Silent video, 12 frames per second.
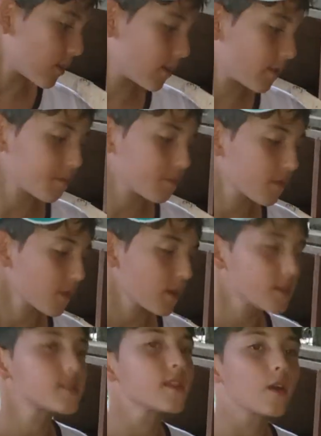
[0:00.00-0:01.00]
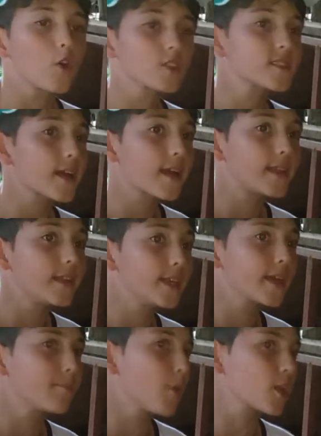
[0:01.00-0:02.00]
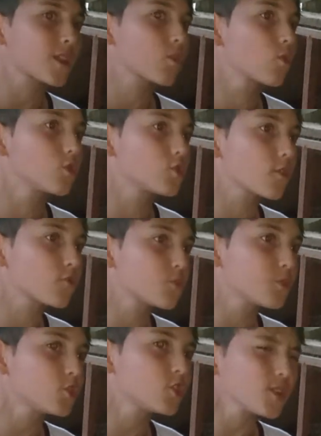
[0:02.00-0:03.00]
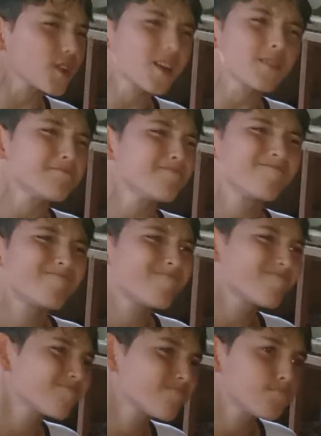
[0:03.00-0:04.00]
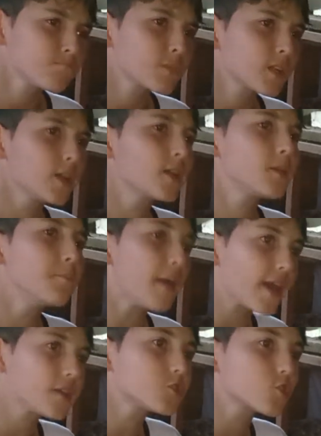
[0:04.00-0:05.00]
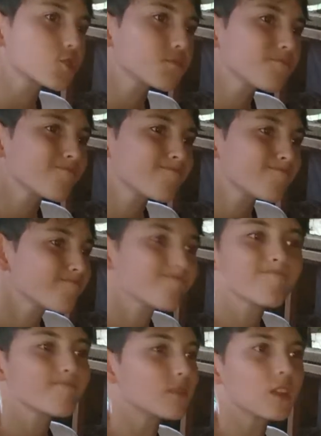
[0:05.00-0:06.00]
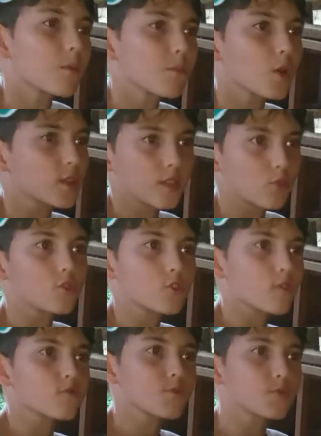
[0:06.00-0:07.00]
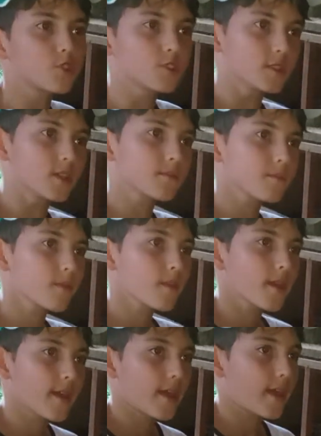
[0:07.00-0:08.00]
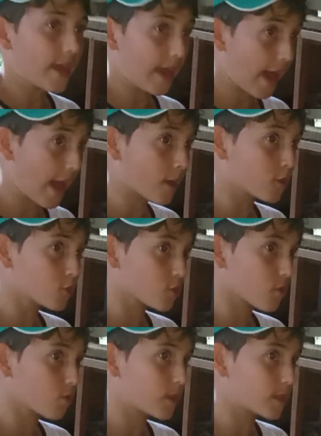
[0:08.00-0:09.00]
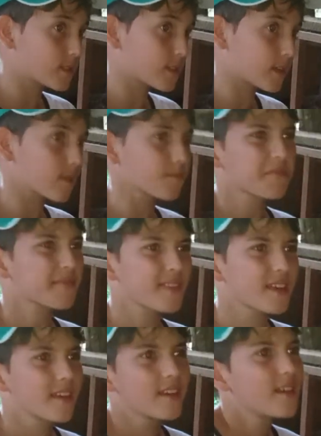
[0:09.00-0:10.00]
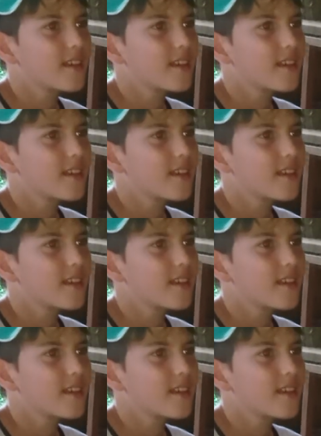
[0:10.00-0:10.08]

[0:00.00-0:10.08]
né? Esse negócio da galinha bota dois ovos por dia, clickbait, não bota dois ovos por dia. É raro isso acontecer, é